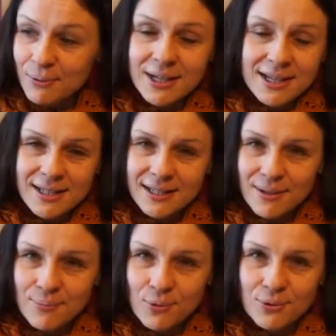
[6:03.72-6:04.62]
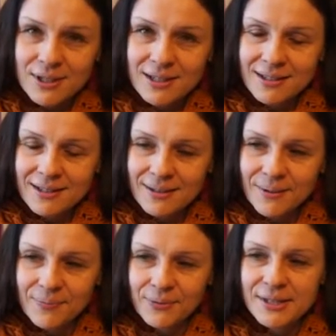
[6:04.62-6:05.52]
pendant quelques années pour
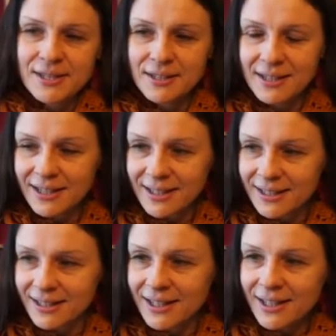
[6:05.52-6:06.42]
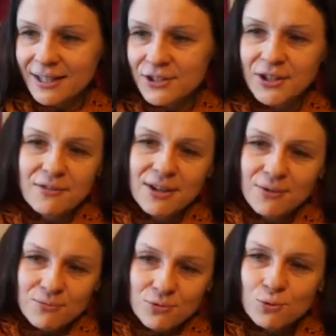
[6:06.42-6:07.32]
des, éditeurs. Je
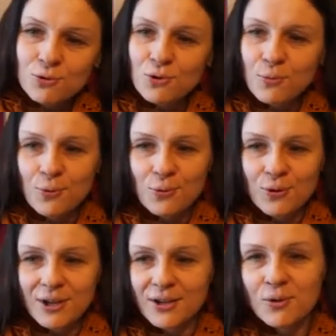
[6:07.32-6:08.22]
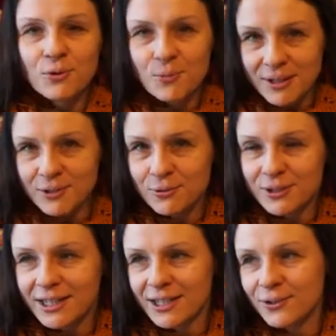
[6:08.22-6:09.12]
travaille toujours pour les commandes
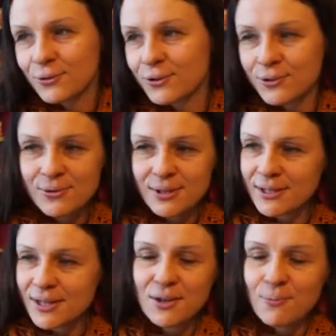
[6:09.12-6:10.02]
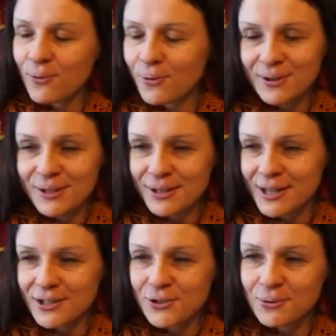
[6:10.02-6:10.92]
particulières, donc euh, ça, dépend. Euh, il
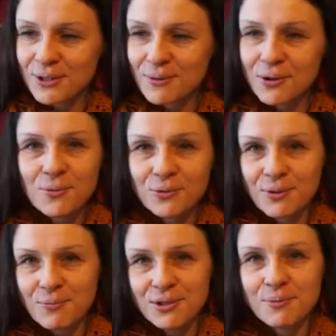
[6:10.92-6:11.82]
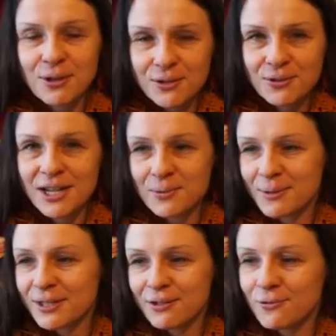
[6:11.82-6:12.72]
y a des gens qui me commandent des petits personnages
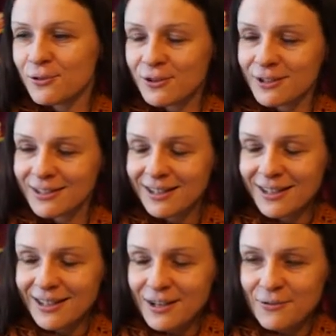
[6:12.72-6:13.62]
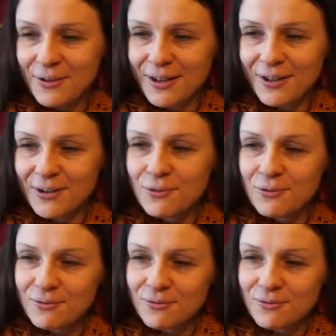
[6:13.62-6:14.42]
parce qu'ils veulent euh, faire un